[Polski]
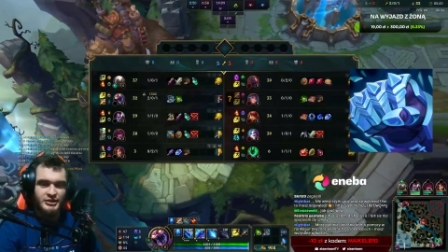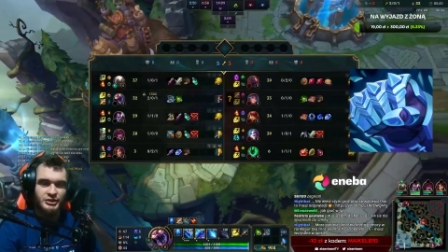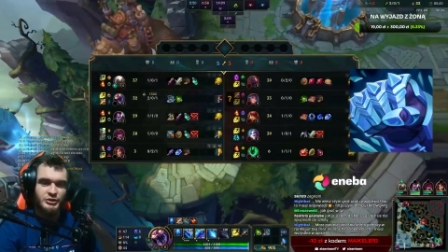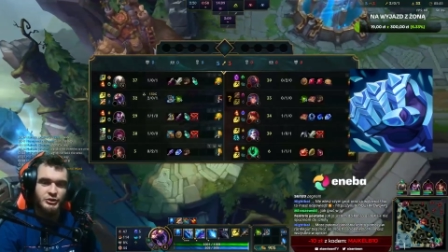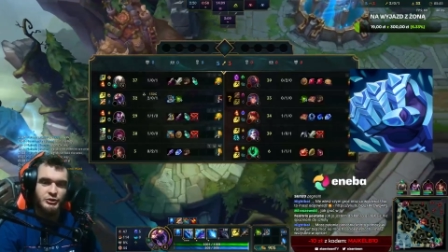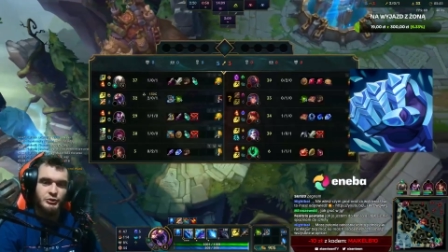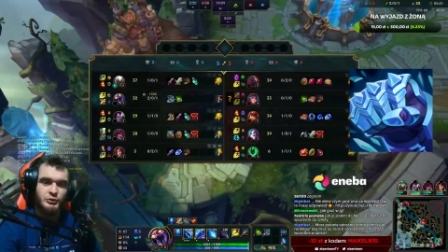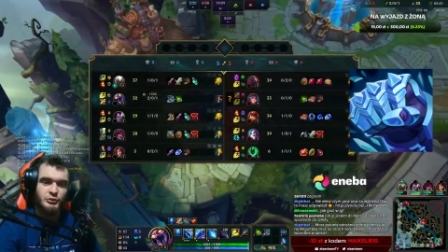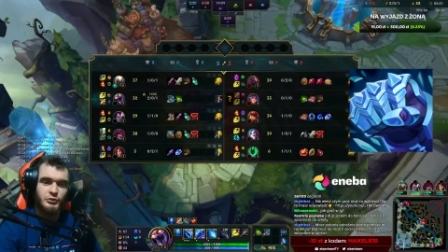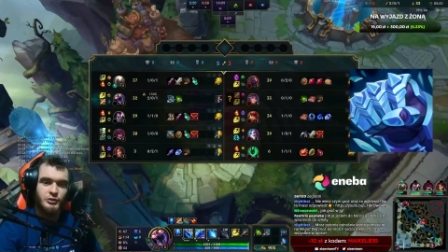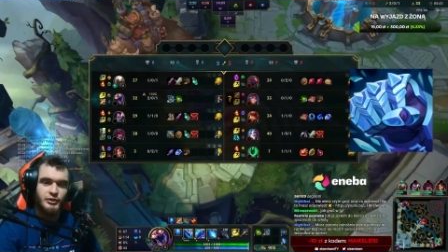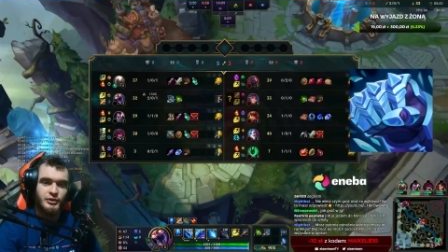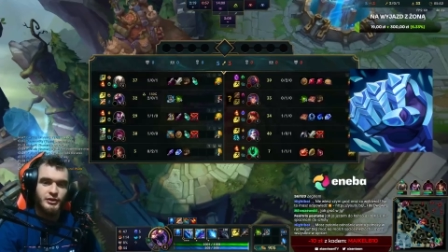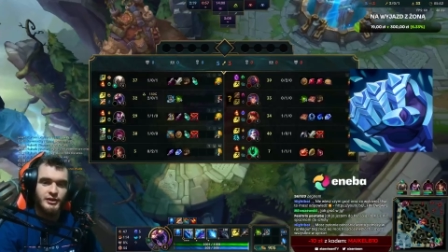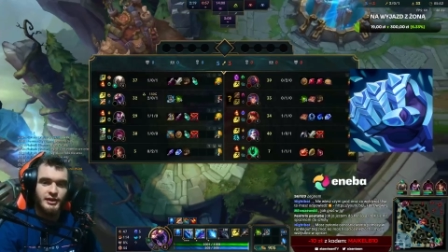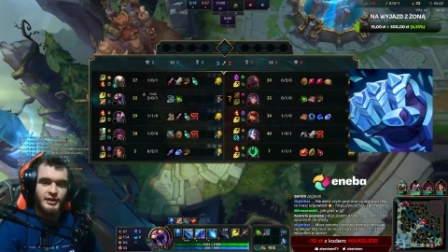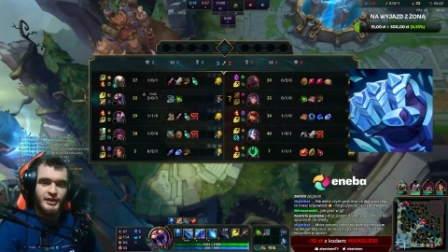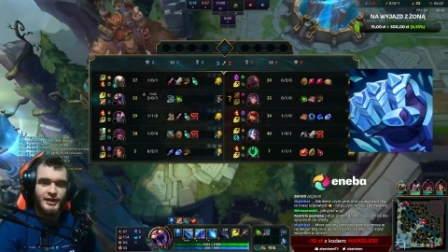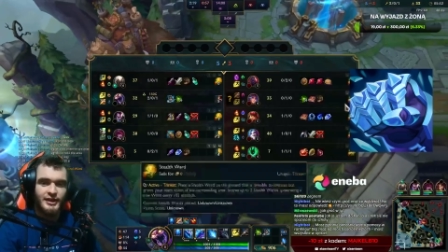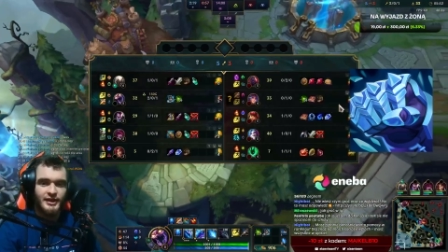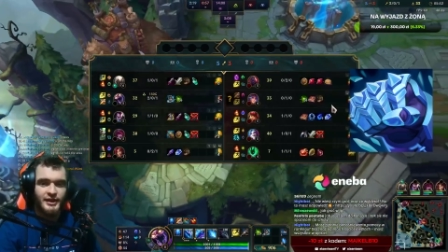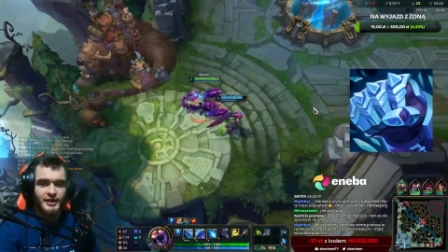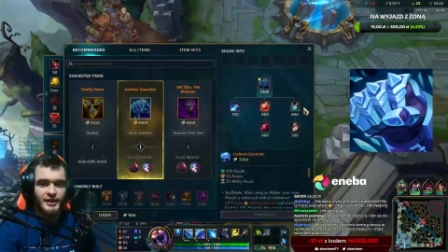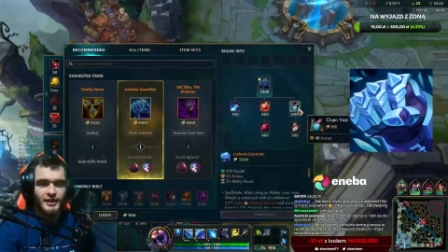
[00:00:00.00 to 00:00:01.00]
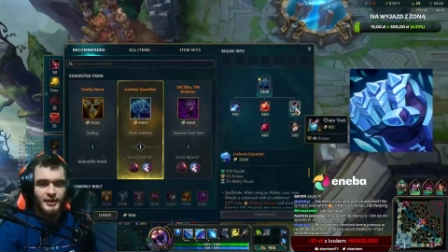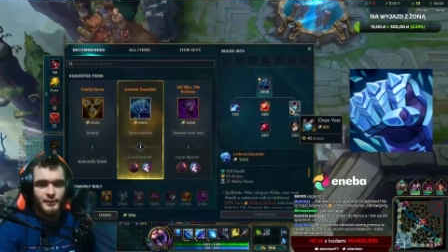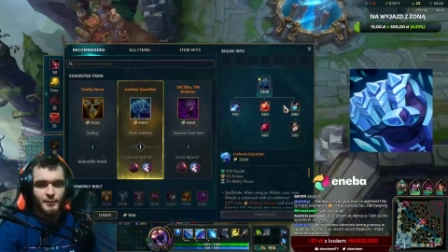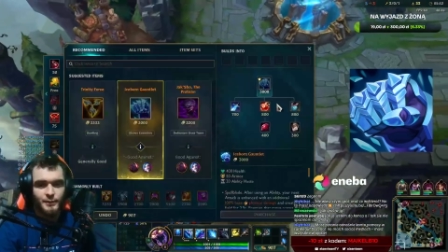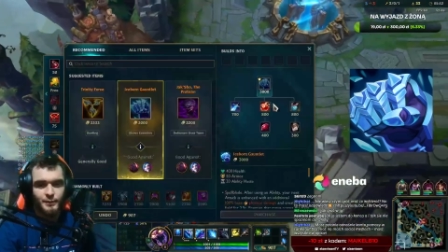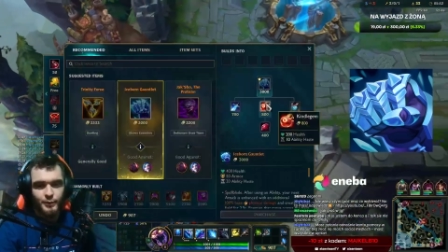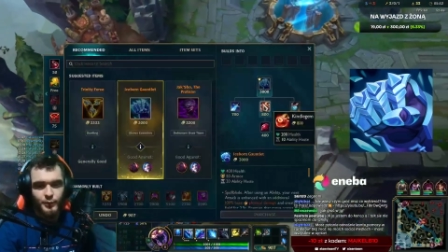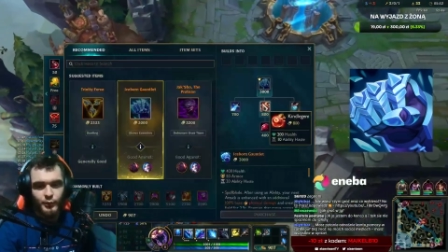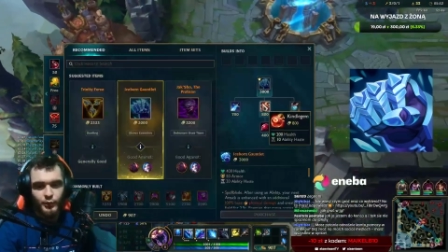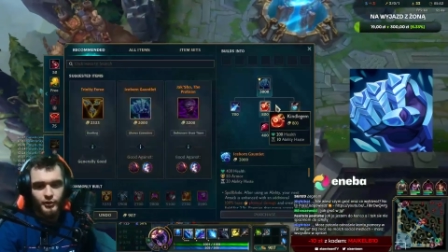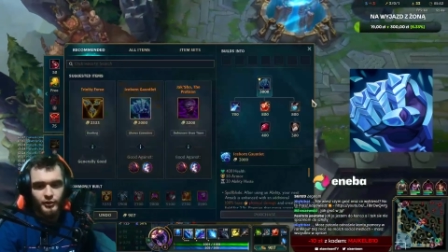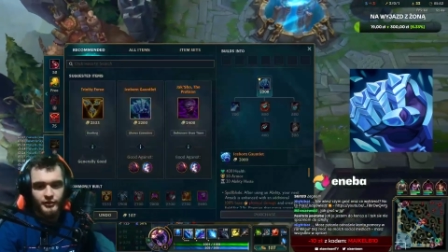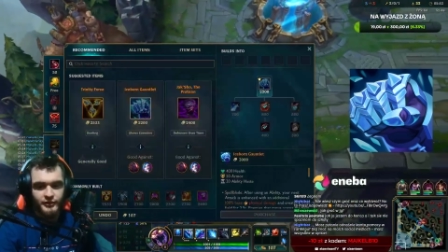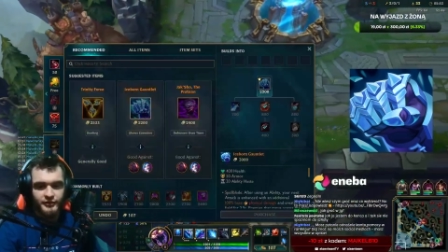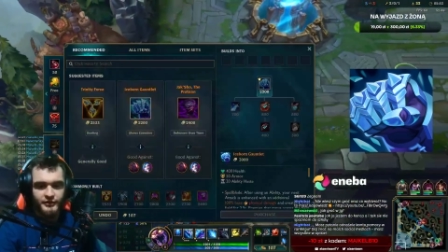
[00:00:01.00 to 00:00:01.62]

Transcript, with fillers: Kurde, pod